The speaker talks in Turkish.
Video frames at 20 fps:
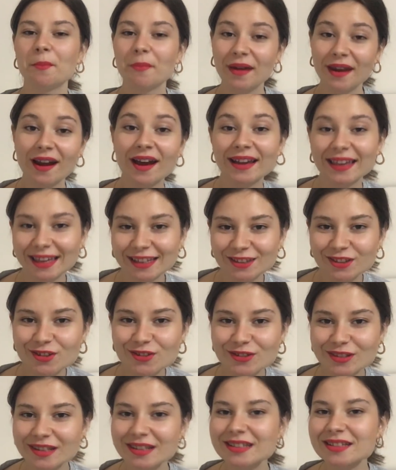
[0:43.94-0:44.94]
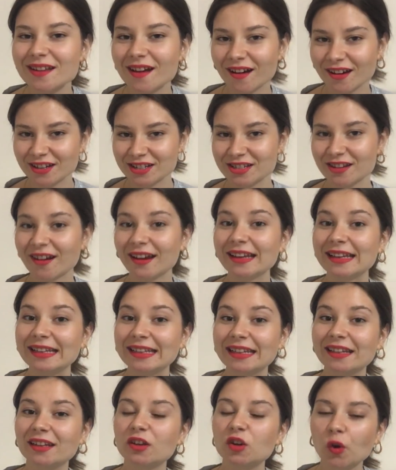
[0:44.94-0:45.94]
merak ediyorsanız aşağı
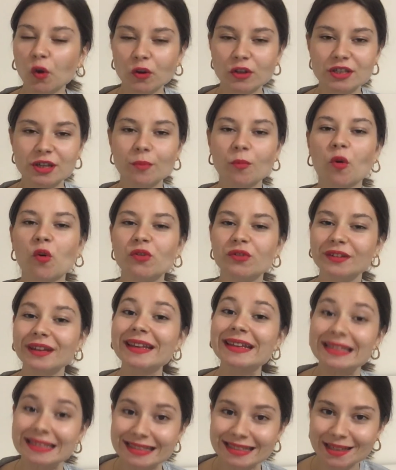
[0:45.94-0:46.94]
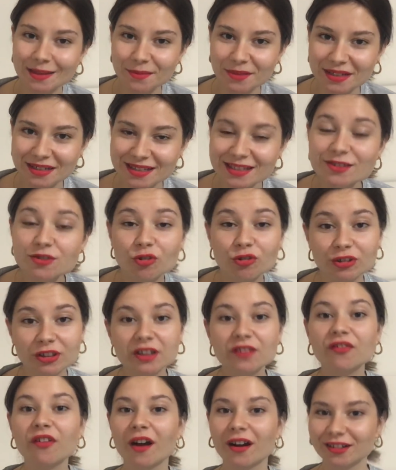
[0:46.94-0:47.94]
linkini koyacağım. Onu da izleyebilirsiniz.
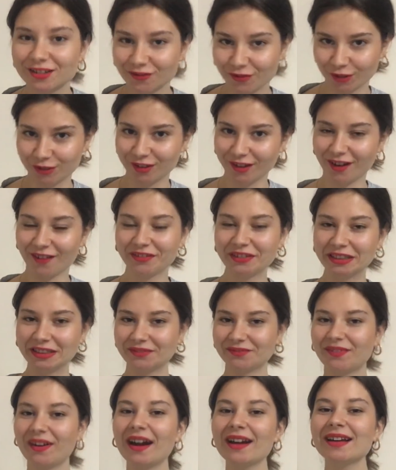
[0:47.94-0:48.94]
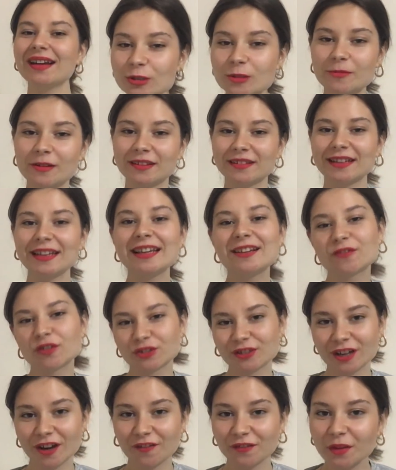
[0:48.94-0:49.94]
Orada da farklı fotoğraflarım var. O zaman ilk
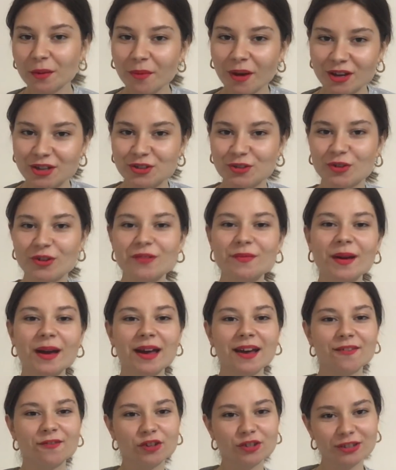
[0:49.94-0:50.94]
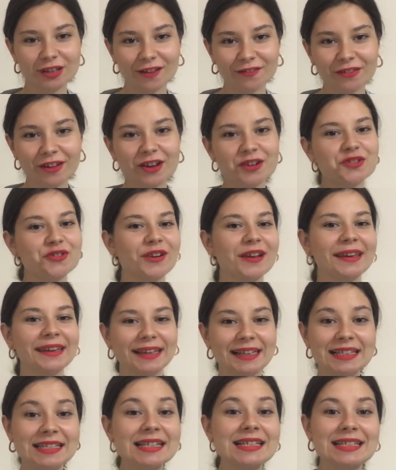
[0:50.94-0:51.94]
fotoğrafla başlıyorum. Fotoğraflar şuraya
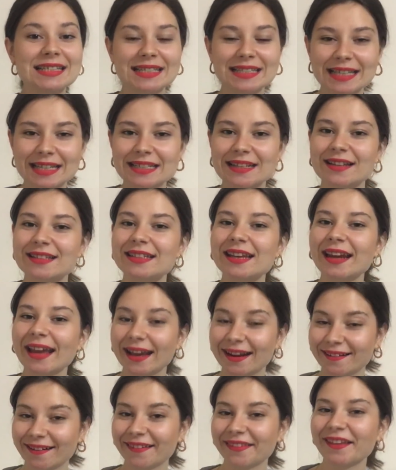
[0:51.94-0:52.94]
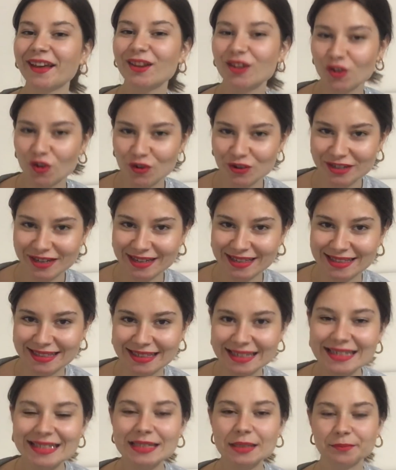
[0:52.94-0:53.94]
gelecek. Siz de zaten ekrandan
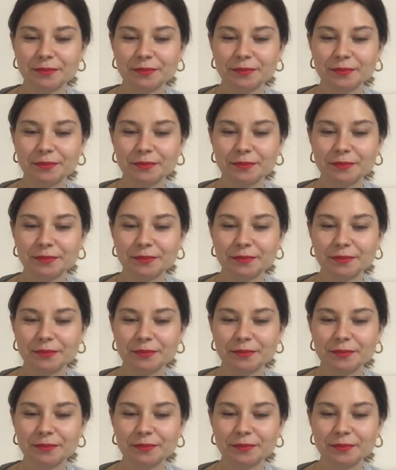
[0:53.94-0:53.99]
göreceksiniz.